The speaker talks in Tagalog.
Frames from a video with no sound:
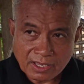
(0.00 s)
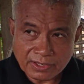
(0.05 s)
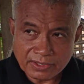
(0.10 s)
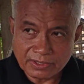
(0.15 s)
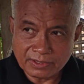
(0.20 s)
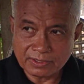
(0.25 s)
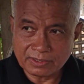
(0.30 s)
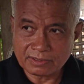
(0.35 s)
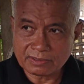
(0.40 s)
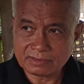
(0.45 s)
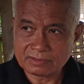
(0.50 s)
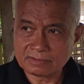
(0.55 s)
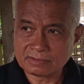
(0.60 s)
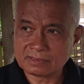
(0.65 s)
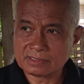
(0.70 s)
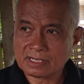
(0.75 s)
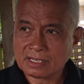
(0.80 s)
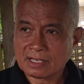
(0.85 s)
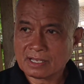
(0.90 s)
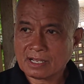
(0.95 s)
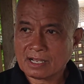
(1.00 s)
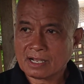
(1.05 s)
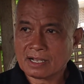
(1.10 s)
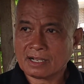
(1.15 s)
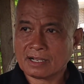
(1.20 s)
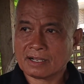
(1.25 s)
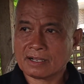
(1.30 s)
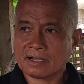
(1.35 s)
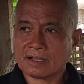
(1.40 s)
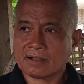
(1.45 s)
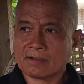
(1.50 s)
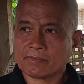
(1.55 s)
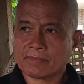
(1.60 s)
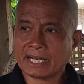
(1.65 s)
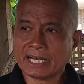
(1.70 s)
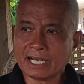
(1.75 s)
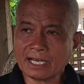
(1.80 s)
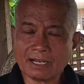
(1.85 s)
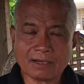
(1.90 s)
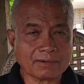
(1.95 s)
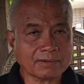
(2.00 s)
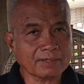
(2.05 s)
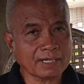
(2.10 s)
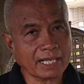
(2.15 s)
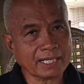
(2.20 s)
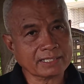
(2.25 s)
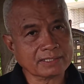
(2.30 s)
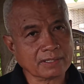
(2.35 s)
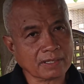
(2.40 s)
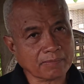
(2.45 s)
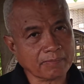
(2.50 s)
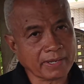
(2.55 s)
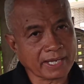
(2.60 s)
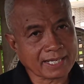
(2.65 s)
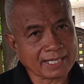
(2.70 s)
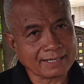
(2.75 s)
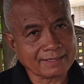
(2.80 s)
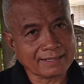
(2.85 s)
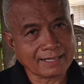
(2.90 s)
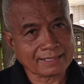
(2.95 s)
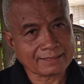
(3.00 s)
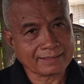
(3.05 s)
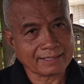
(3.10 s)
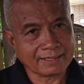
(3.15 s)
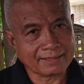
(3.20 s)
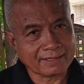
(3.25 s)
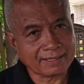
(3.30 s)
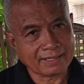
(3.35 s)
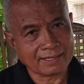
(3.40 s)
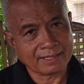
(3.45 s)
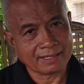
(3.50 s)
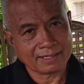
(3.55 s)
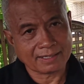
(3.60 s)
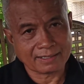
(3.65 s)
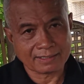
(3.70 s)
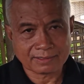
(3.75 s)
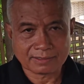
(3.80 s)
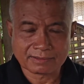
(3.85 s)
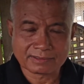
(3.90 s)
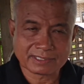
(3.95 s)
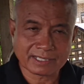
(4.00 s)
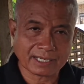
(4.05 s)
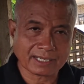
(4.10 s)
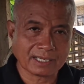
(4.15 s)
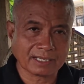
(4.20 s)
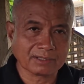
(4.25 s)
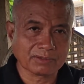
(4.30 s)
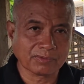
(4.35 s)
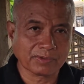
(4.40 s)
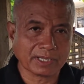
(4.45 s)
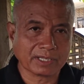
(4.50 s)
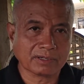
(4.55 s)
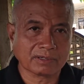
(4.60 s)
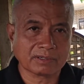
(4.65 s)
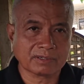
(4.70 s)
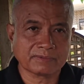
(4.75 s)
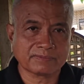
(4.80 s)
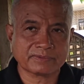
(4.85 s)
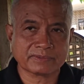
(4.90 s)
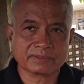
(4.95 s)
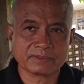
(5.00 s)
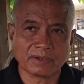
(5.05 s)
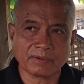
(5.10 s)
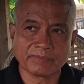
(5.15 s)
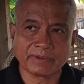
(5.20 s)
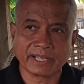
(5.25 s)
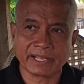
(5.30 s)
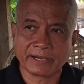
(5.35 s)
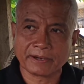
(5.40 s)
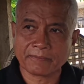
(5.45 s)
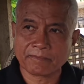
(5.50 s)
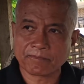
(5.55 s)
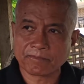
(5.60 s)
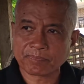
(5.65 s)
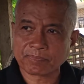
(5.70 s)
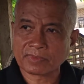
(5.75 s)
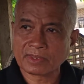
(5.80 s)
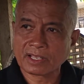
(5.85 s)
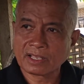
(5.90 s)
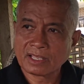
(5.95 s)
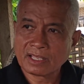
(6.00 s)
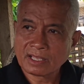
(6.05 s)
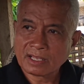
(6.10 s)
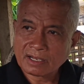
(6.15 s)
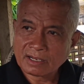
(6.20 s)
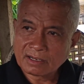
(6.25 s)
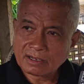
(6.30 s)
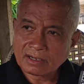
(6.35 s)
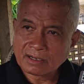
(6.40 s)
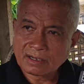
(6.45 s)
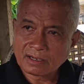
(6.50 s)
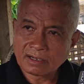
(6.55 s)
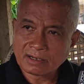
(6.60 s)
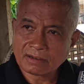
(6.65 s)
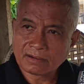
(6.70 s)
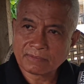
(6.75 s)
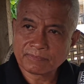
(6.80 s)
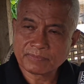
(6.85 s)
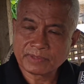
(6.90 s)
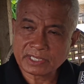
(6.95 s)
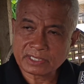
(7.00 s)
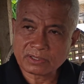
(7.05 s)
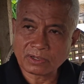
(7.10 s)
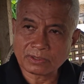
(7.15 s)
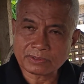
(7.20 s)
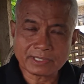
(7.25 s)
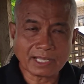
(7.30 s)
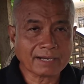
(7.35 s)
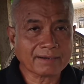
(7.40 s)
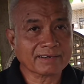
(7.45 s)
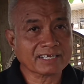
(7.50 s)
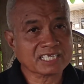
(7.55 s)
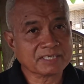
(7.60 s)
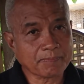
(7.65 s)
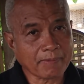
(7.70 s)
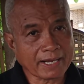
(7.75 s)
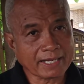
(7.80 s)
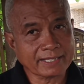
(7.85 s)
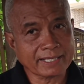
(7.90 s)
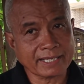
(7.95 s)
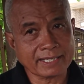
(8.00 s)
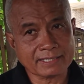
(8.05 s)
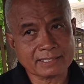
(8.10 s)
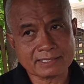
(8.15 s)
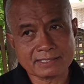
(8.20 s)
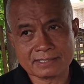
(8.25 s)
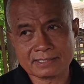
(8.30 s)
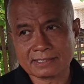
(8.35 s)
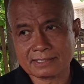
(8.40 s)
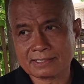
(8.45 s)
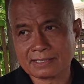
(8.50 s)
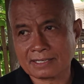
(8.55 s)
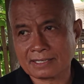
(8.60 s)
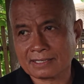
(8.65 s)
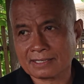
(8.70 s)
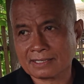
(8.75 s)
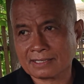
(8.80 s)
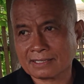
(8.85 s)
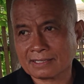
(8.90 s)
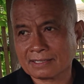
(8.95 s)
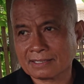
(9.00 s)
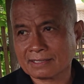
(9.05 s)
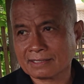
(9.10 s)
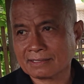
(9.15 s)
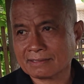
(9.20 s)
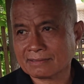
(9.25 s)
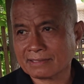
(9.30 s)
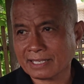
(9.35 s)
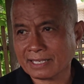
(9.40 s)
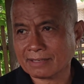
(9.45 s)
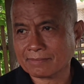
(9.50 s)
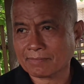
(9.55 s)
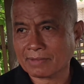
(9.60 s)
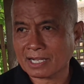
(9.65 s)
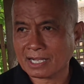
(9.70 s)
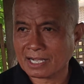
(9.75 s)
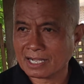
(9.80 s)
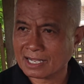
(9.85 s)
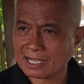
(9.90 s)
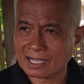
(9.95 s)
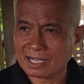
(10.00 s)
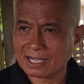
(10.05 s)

Yung uh, Manila Online Survey conducted uh, itong second week of October, of the total respondents, uh, I think mga